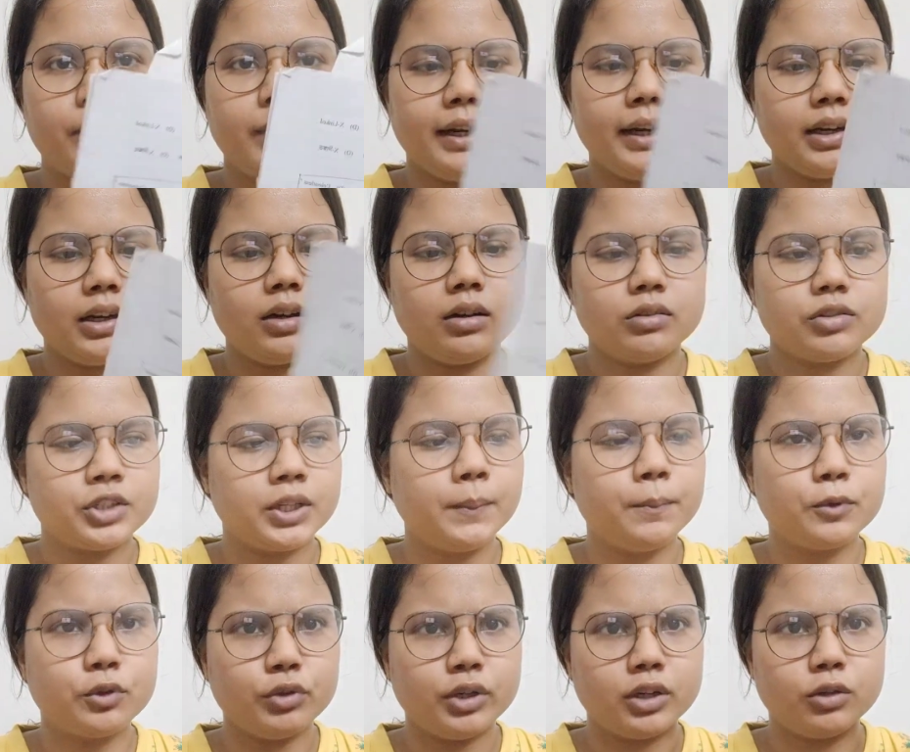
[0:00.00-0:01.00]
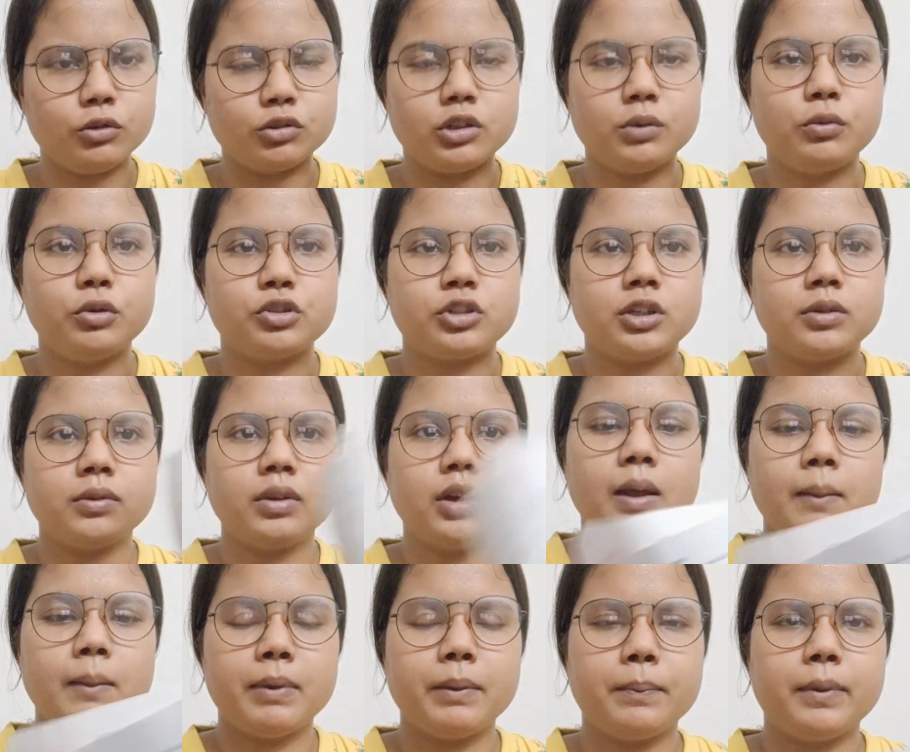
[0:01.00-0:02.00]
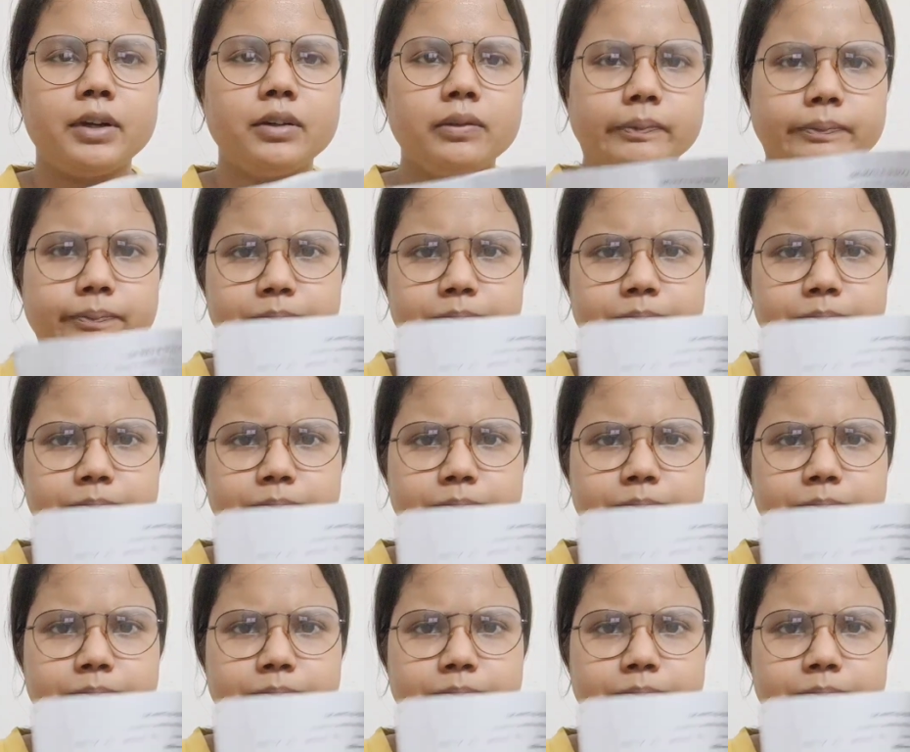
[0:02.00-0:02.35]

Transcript: এটা শিফট টু ইয়ার গত বছরের পেপার